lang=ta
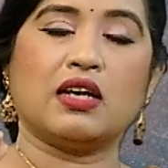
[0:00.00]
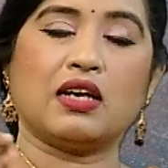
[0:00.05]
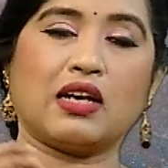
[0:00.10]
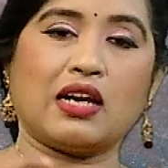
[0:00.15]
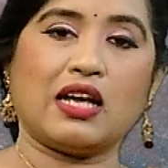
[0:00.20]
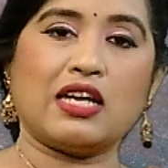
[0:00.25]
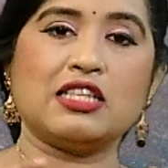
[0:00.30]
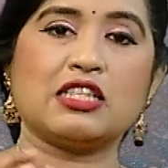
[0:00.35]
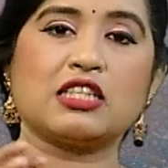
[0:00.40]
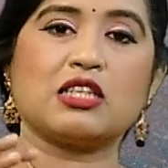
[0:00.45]

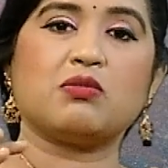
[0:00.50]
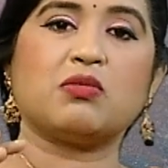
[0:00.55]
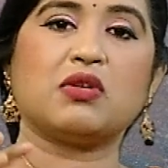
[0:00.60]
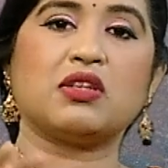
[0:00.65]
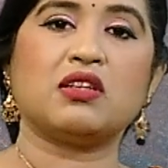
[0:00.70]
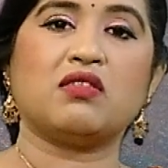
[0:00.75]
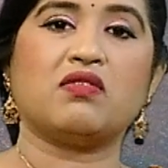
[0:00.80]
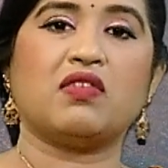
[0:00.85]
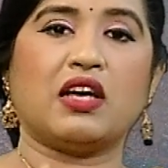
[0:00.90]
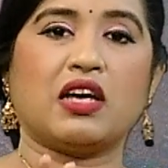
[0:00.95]
ரைஸ்க்கு
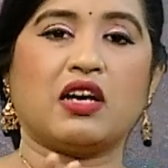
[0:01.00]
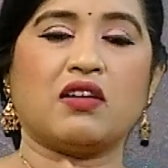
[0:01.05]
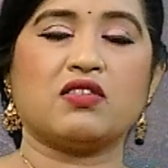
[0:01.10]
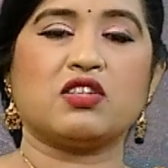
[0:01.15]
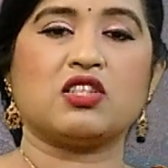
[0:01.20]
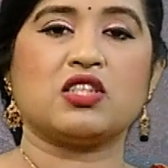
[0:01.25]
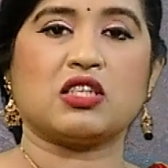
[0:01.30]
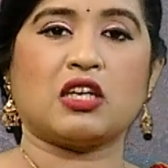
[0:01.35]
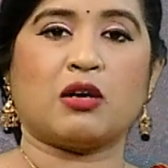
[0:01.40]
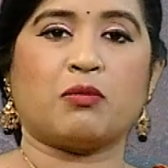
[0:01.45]
பதில் வேக
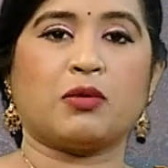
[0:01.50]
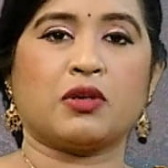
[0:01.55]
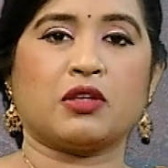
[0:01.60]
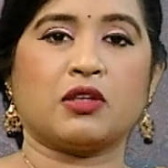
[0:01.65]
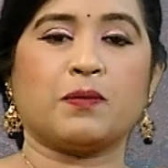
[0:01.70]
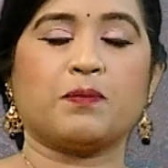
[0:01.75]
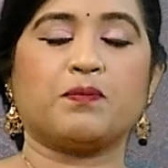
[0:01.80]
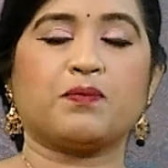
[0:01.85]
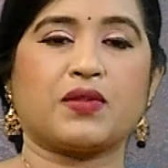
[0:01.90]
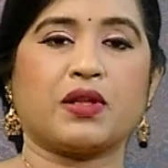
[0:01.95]
வச்சு
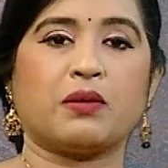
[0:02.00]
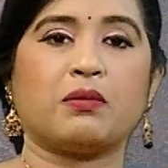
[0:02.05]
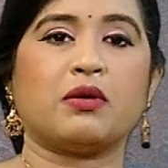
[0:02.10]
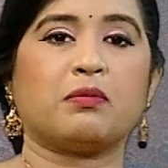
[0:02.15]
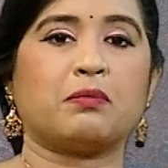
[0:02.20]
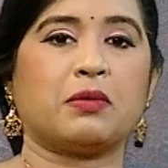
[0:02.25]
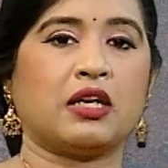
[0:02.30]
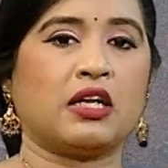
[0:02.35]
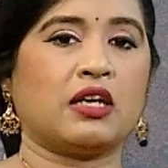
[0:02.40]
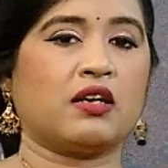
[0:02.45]
சாப்பிட்றது அப்படியே
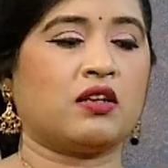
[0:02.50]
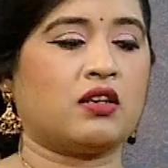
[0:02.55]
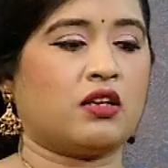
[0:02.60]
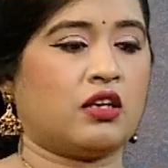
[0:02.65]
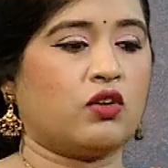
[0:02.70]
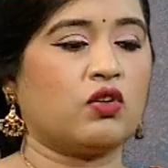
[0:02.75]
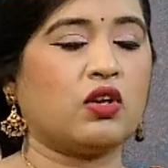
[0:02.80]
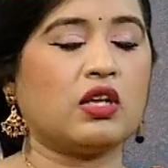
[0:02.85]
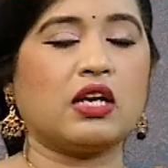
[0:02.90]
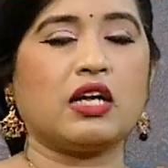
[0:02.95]
இப்போ நீங்கள்
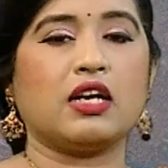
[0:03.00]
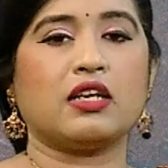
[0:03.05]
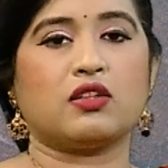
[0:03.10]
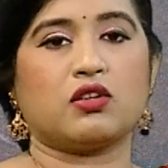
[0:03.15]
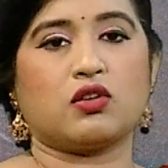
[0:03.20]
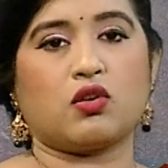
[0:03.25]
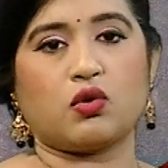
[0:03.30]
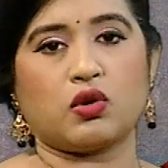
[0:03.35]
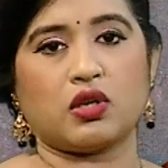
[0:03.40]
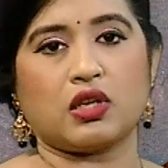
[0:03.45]
ரெகுலராக
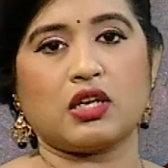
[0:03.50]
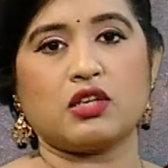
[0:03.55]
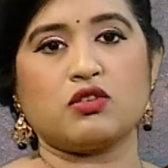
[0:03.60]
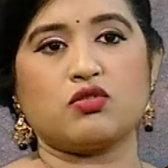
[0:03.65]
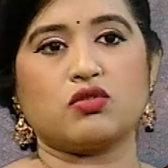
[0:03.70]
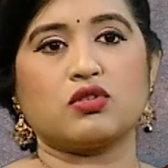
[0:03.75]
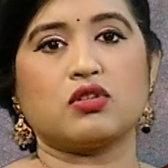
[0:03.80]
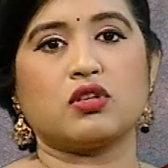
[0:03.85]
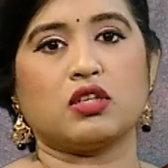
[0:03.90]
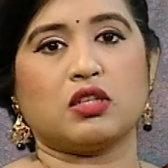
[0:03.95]
எடுத்துக்கக்கூடிய ரைஸ்
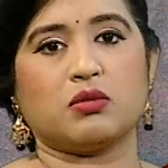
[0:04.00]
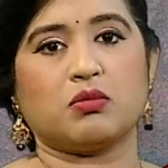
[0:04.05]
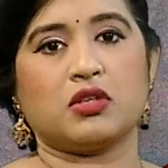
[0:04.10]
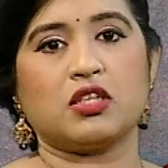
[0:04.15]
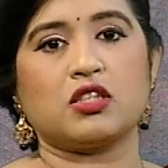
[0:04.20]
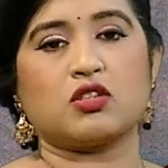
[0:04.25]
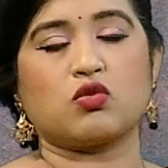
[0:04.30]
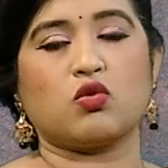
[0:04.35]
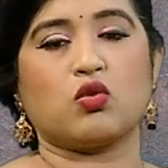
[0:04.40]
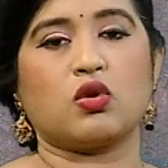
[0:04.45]
ஒரு தேர்ட்டி
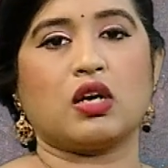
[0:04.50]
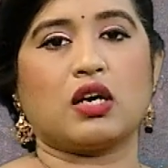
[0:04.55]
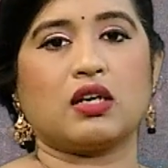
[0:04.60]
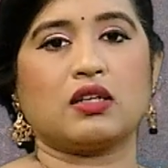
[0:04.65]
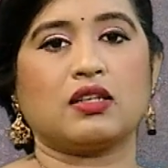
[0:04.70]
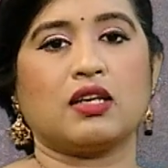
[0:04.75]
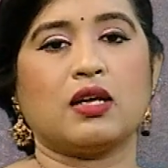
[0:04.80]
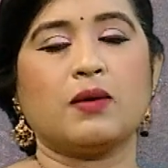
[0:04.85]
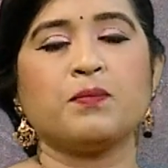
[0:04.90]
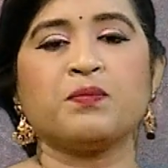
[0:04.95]
மினிட்ஸ் குக்
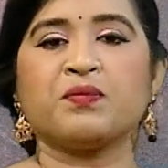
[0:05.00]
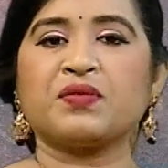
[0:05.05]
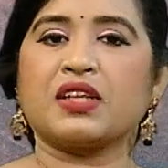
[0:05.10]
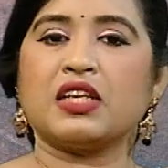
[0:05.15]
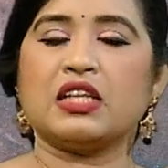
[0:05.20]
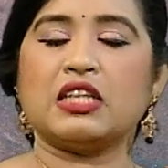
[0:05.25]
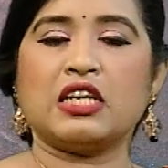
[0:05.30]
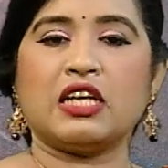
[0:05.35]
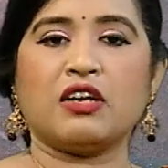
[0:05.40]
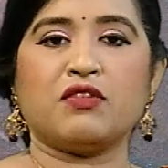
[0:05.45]
ஆகுதுன்னா
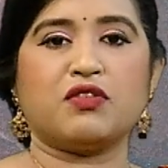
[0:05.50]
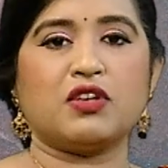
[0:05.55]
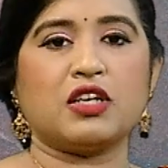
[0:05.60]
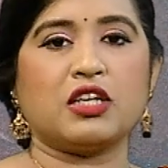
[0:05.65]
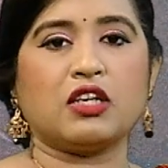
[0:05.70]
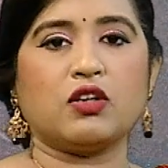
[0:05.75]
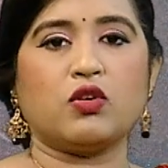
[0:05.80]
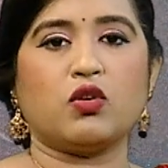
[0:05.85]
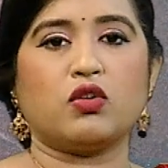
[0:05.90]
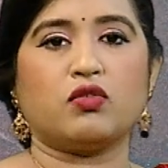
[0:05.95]
இது
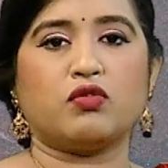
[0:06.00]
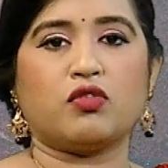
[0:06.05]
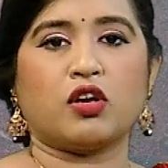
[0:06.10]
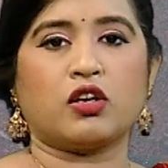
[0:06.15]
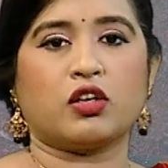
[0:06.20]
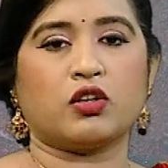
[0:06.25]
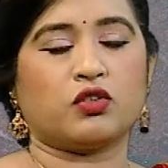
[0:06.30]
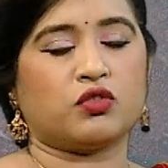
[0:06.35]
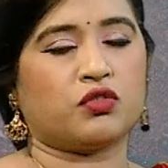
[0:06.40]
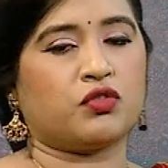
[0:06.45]
டெஃபினெட்லி ஒரு
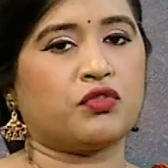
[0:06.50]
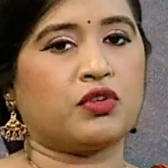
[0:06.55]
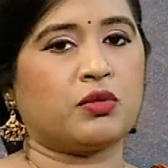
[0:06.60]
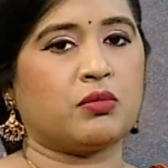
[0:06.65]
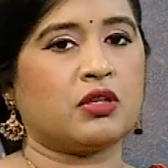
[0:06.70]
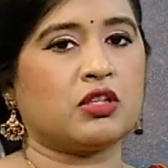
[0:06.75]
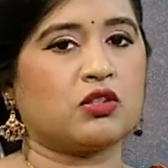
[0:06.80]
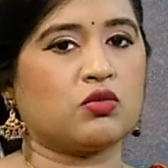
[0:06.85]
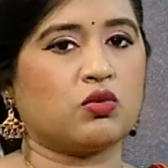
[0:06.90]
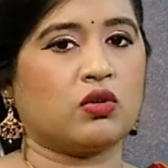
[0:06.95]
ஃபார்ட்டி டு ஃபிஃப்டி
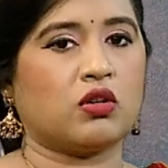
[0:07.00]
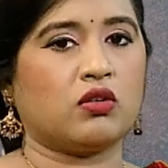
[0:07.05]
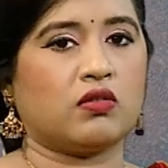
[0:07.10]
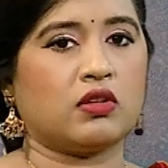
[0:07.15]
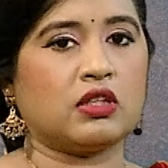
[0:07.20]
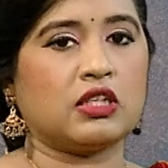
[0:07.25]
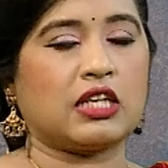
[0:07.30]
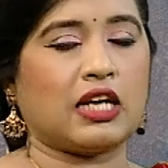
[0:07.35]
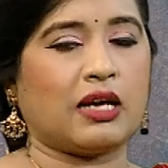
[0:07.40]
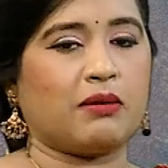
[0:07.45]
மினிட்ஸ் உங்களுக்கு
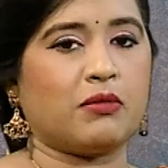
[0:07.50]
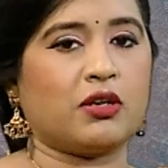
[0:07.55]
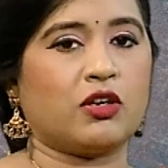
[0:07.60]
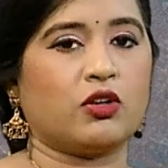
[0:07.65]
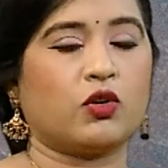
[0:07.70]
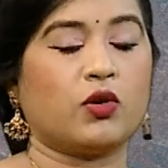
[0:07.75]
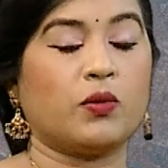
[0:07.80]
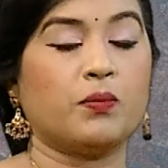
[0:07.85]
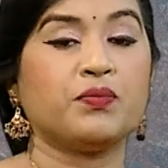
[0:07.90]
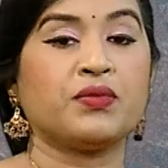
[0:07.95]
வந்து டைம்
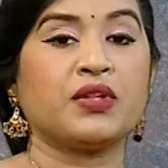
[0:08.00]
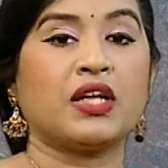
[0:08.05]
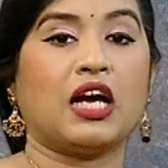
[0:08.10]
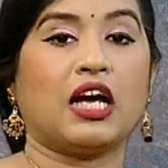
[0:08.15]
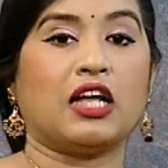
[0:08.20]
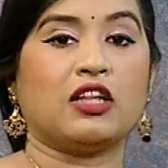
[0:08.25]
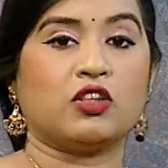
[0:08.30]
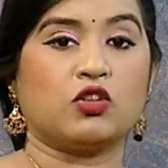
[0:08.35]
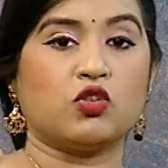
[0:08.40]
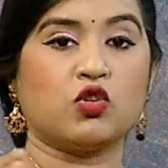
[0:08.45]
எடுக்கும்
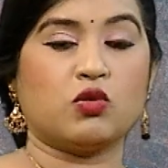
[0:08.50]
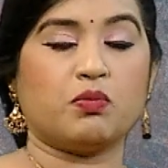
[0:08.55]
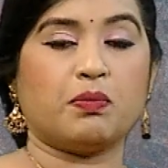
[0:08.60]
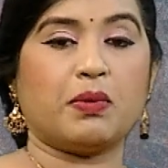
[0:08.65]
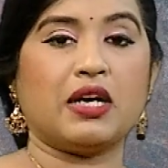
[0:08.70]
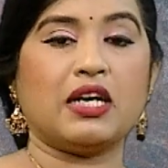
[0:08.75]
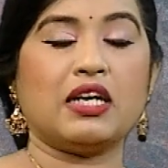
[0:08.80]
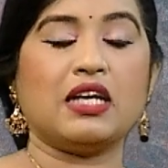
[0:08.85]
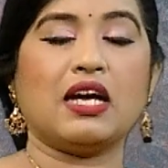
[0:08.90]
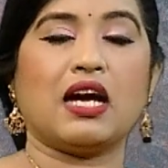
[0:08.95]
அது குக் குக்
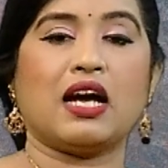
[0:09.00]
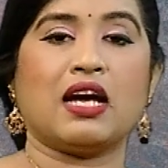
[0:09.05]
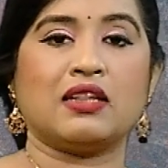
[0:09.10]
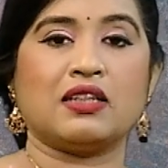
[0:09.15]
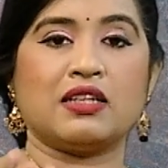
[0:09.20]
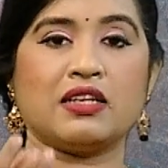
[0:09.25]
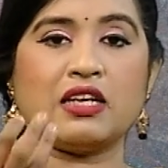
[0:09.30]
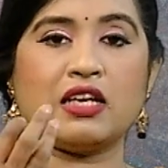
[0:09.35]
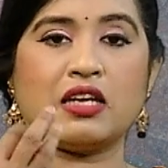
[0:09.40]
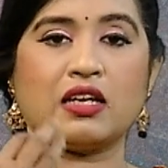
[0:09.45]
பண்ணி
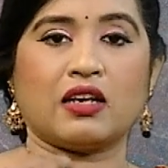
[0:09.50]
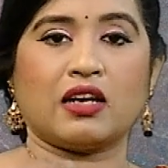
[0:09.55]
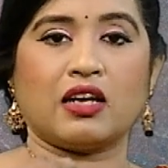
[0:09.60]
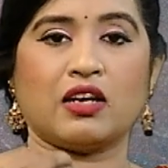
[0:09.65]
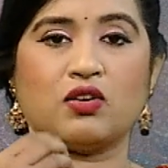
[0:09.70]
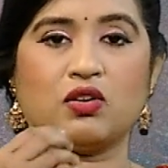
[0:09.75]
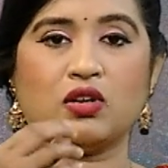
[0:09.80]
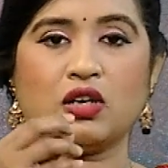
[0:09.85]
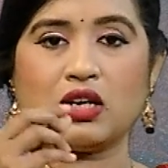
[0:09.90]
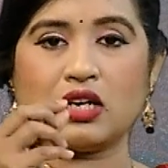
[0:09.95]
அந்த
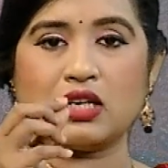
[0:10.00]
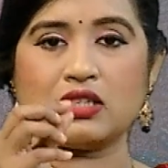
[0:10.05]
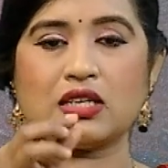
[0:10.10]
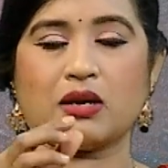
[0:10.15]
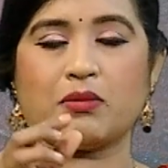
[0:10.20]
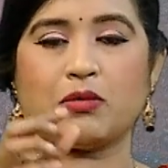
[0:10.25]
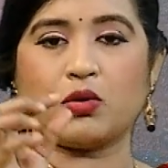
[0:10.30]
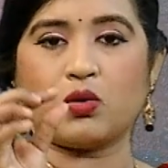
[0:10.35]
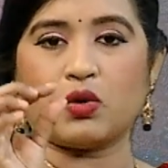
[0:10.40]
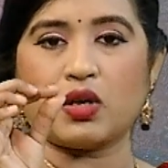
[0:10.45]
ரெகுலராக
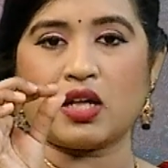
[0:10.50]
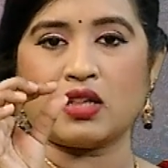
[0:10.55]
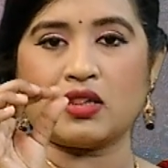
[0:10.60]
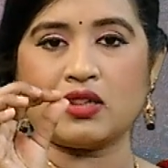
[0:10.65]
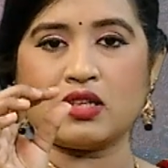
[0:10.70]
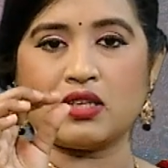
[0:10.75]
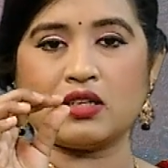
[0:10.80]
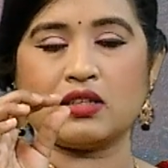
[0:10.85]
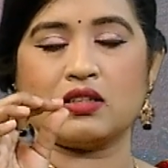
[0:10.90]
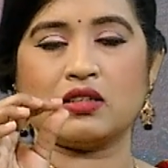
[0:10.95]
சாப்பிடக்கூடிய
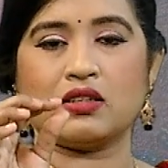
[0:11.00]
அந்த